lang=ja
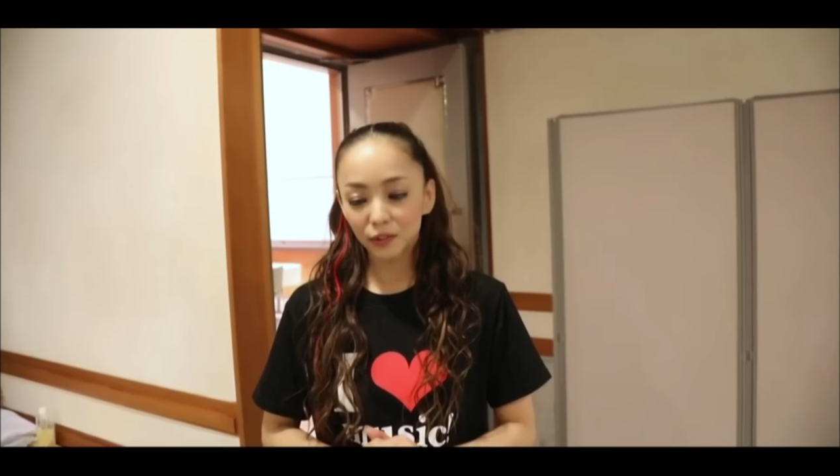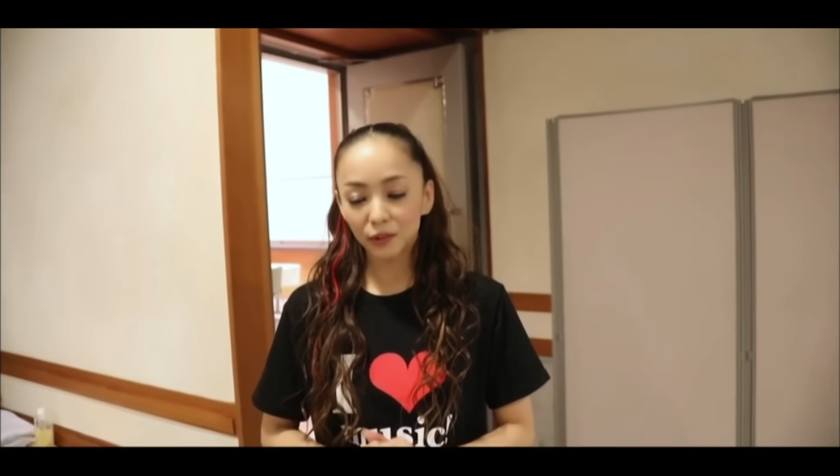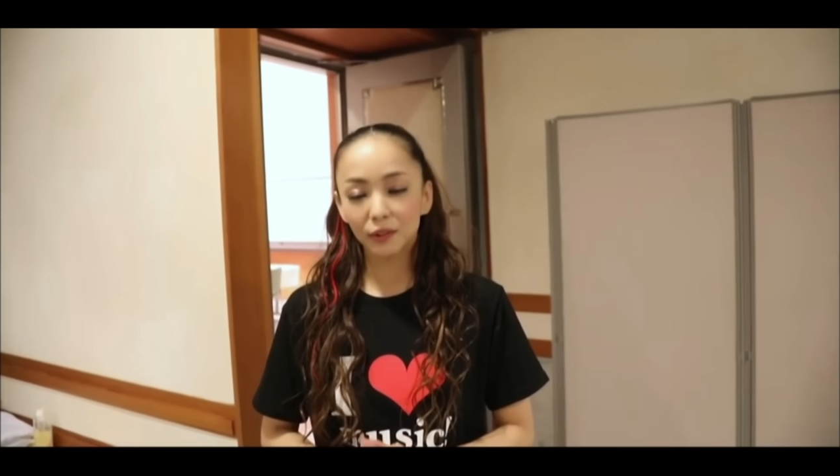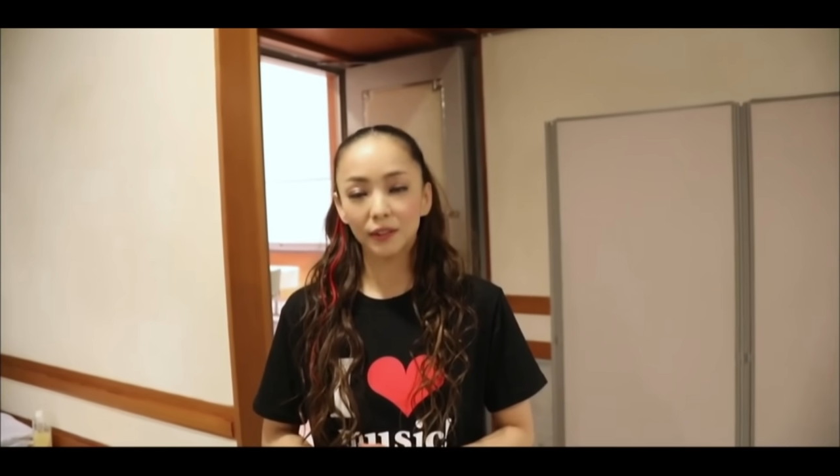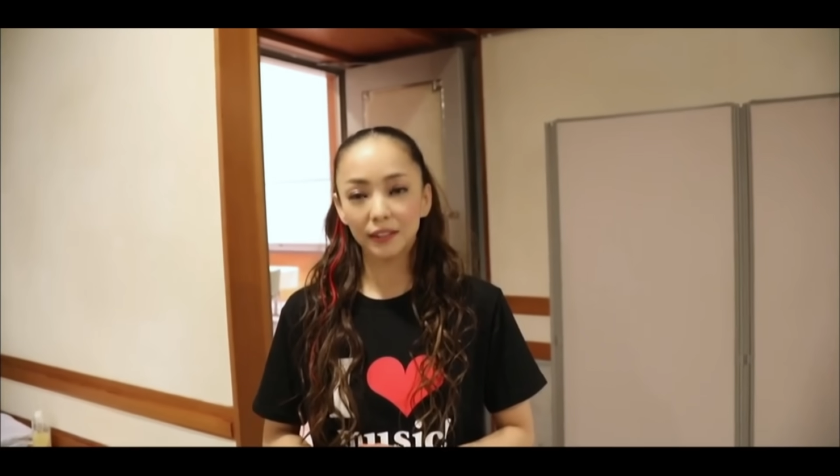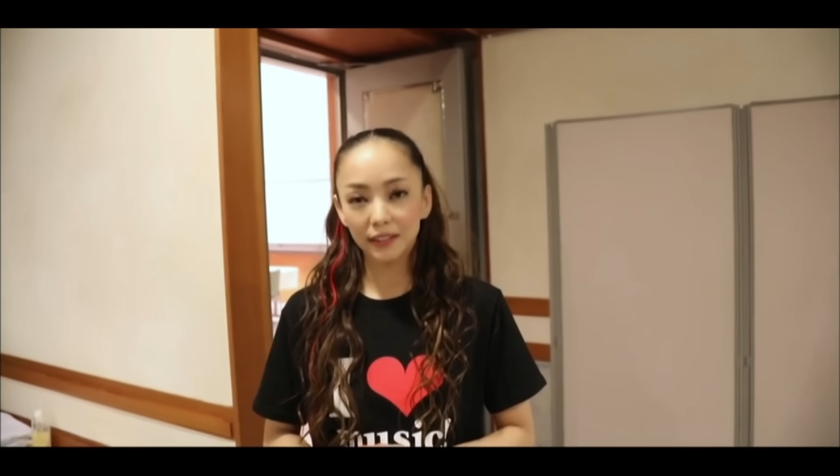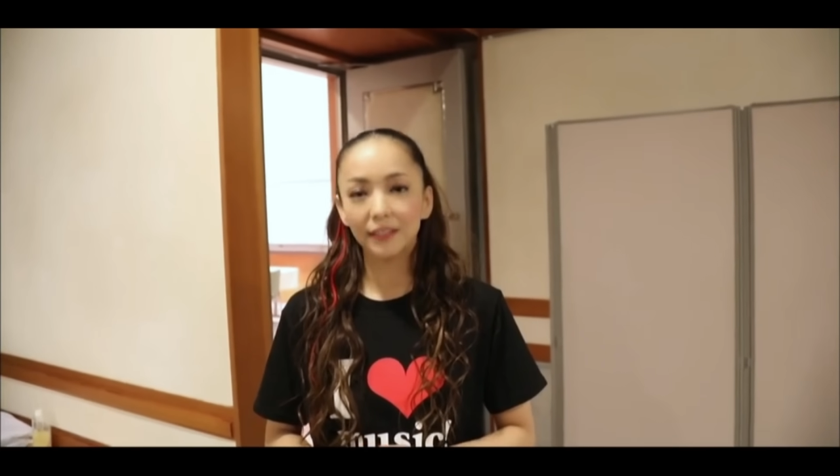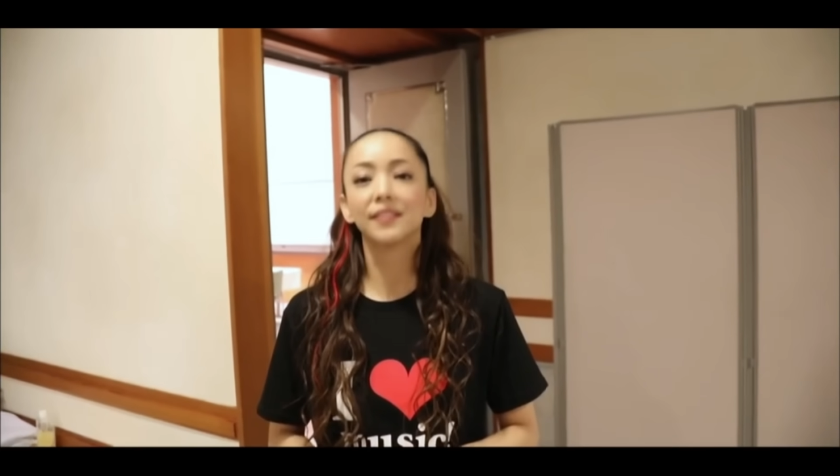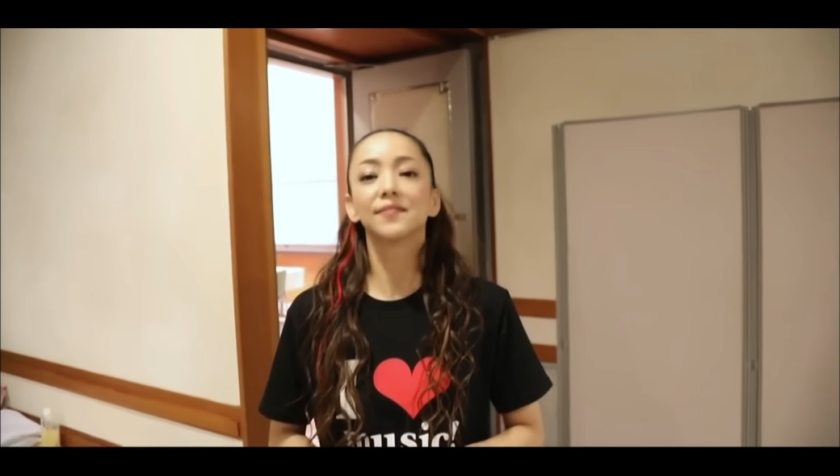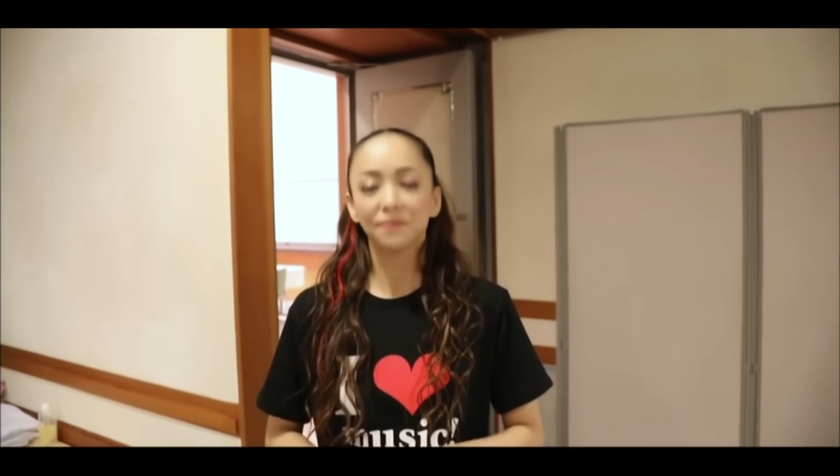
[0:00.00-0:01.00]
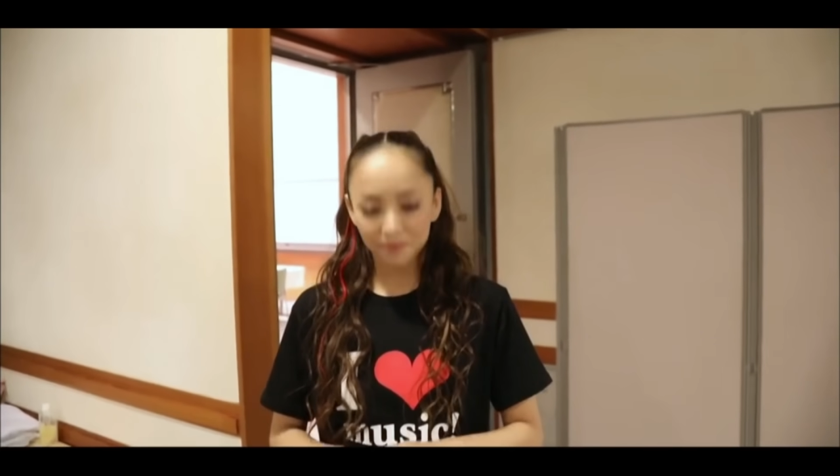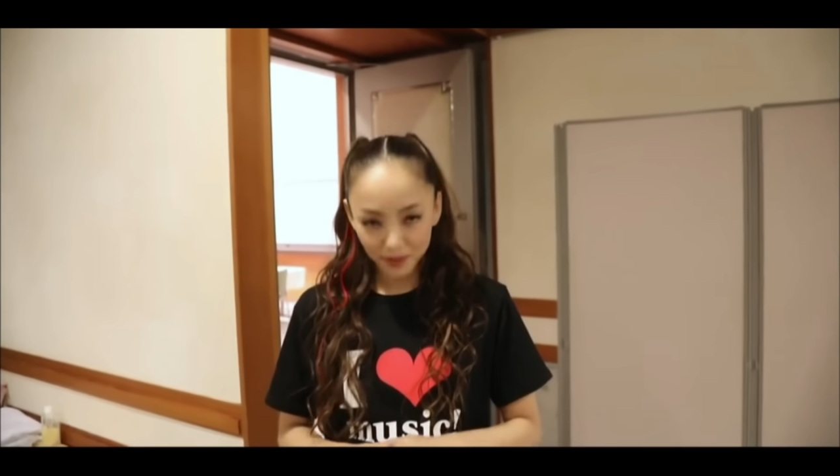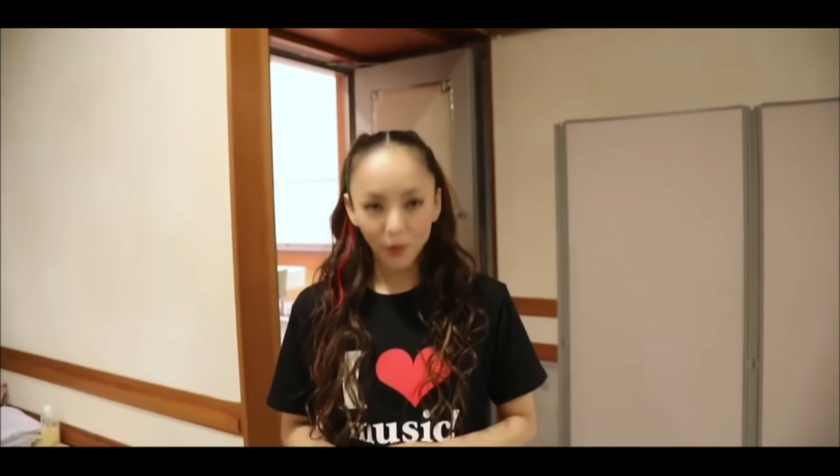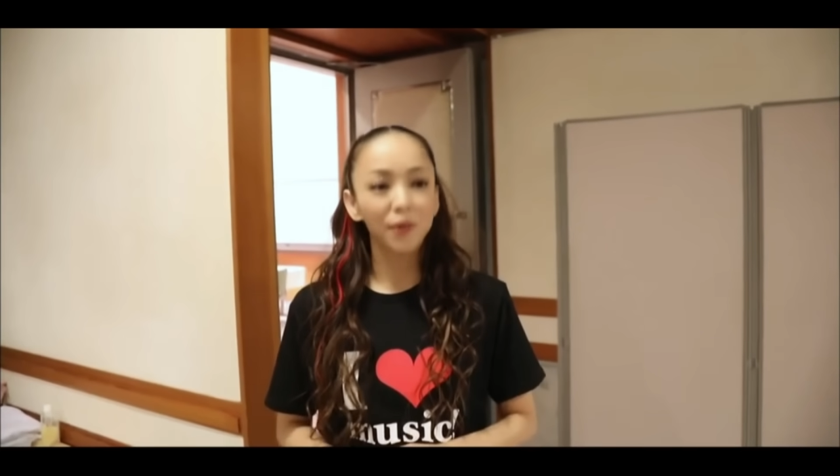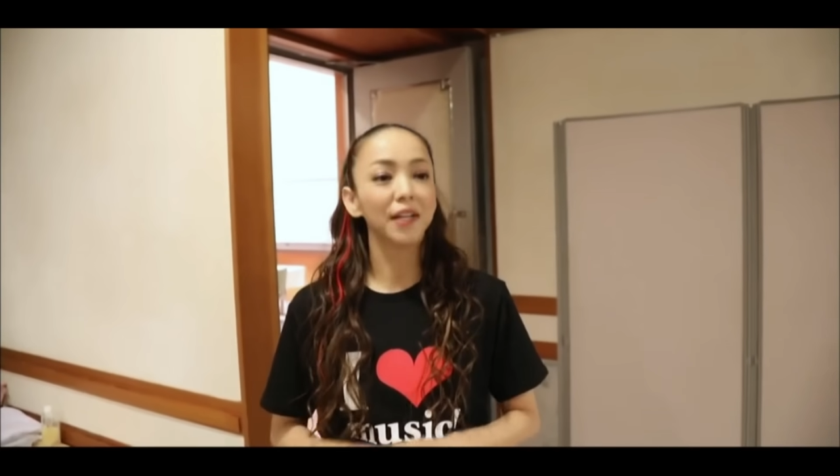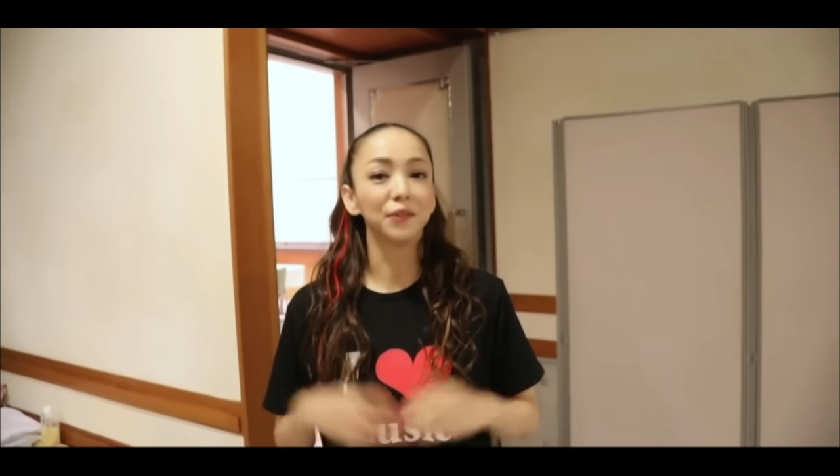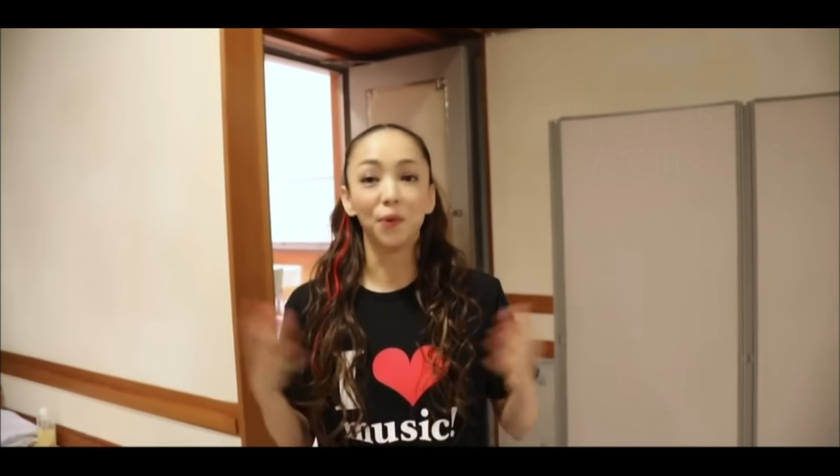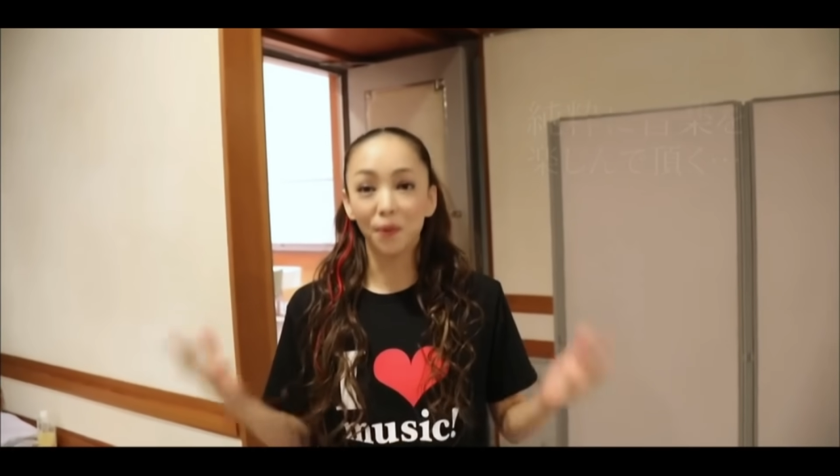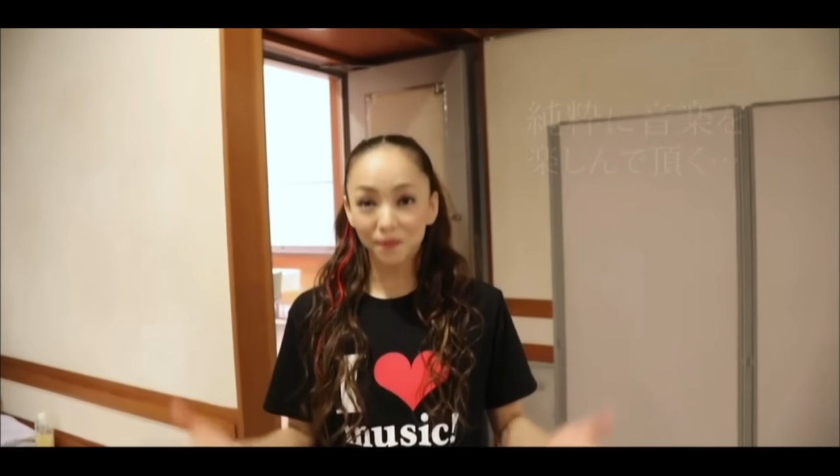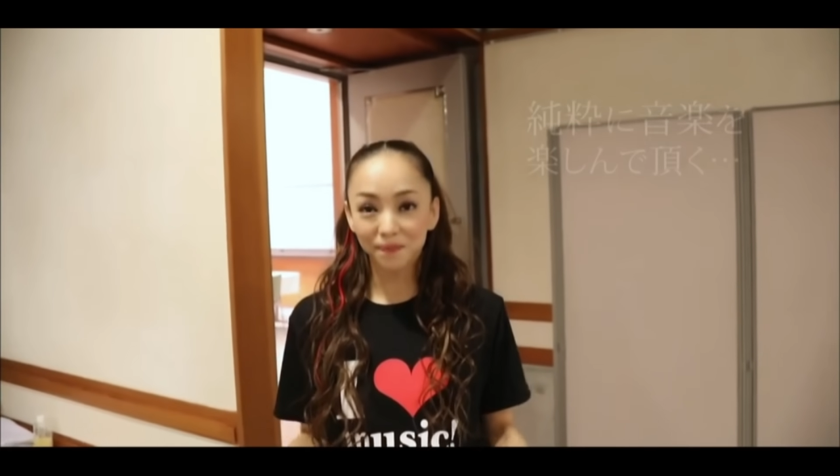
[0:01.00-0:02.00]
純粋に音
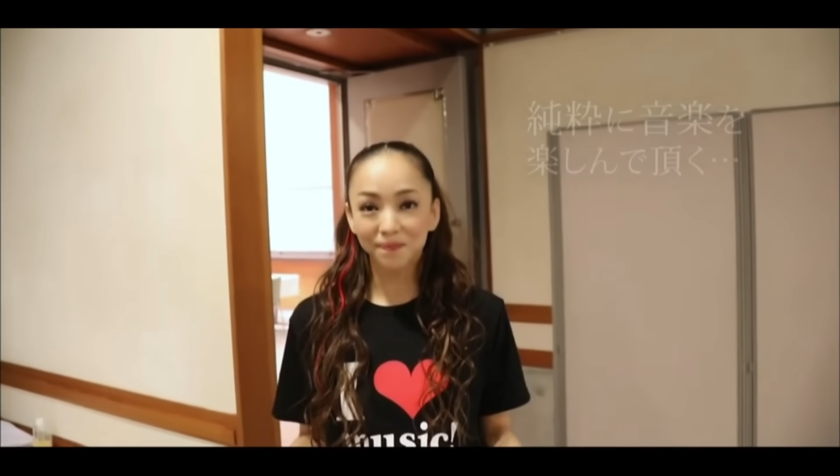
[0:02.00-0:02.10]
楽を